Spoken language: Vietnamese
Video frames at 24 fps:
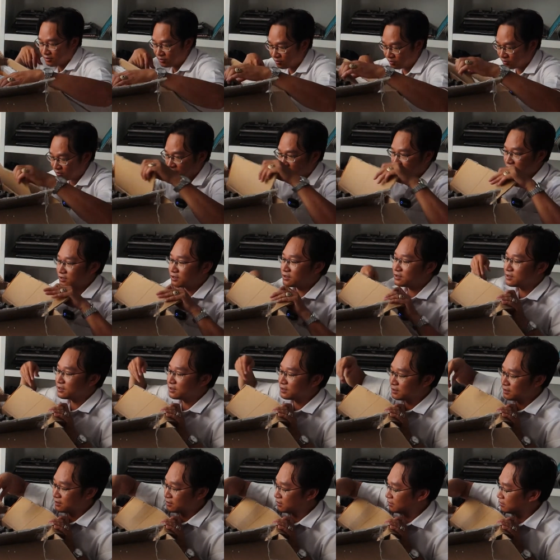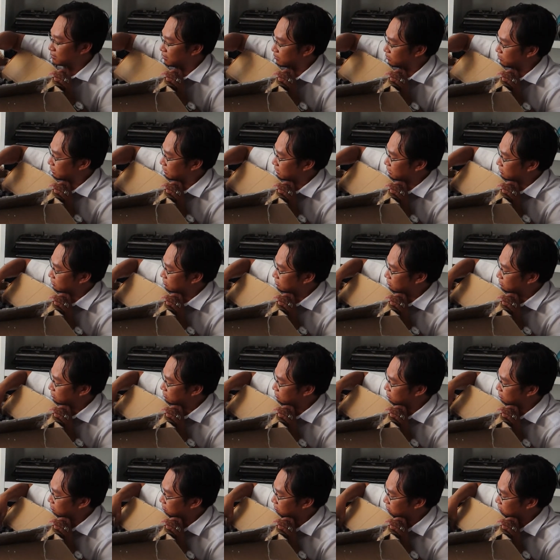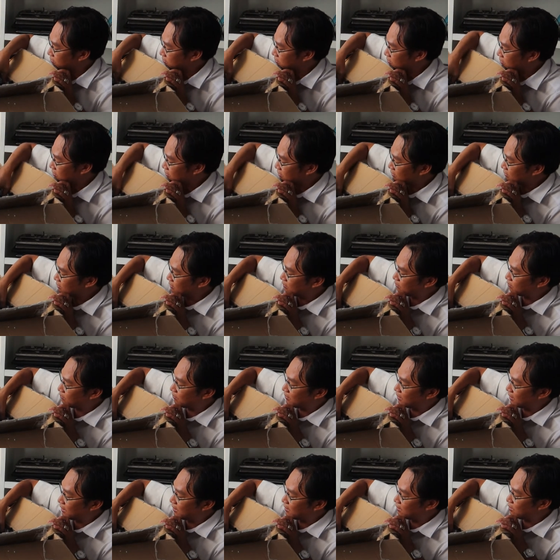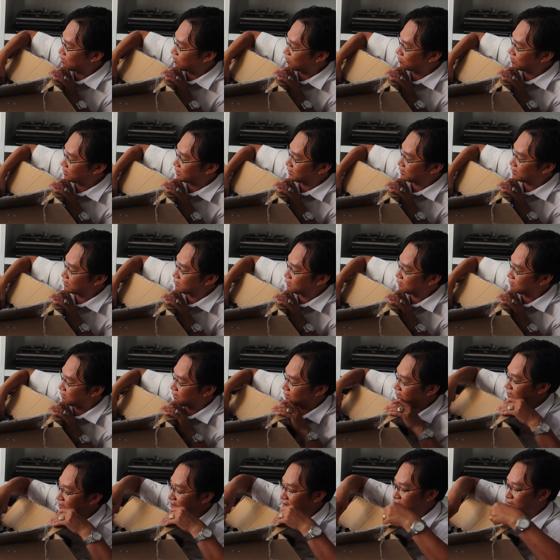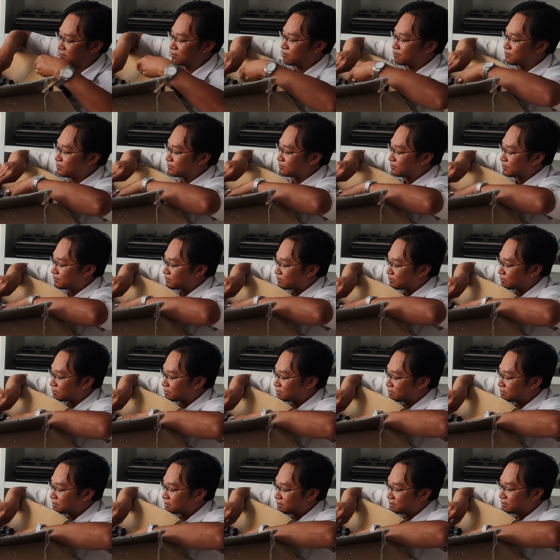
Coi thử tiếp theo mình lấy cái loại khác này, nó giật gúm lắm nha mọi người.